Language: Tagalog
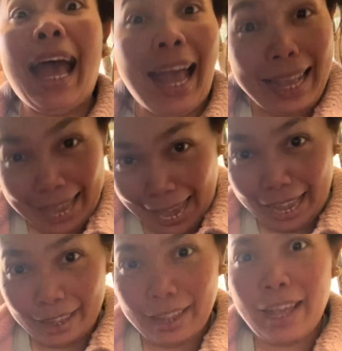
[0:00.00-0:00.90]

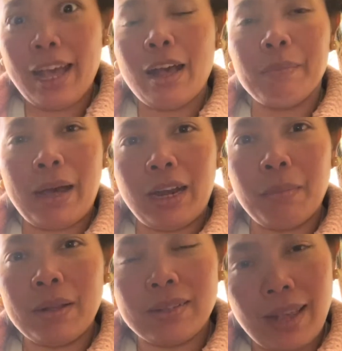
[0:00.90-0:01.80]
again para
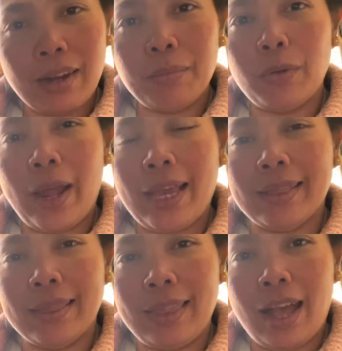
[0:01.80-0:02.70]
mag-celebrate
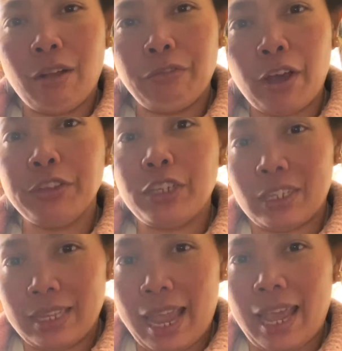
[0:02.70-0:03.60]
ng Father's
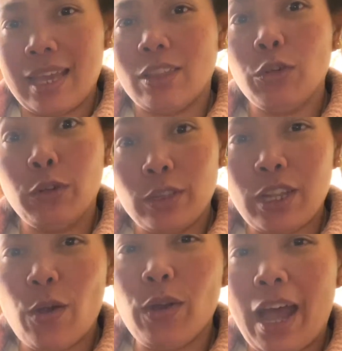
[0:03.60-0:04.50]
Day doon
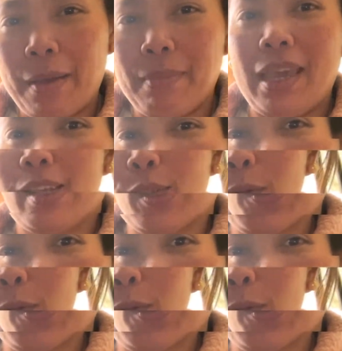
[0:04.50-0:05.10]
sa Okami. So,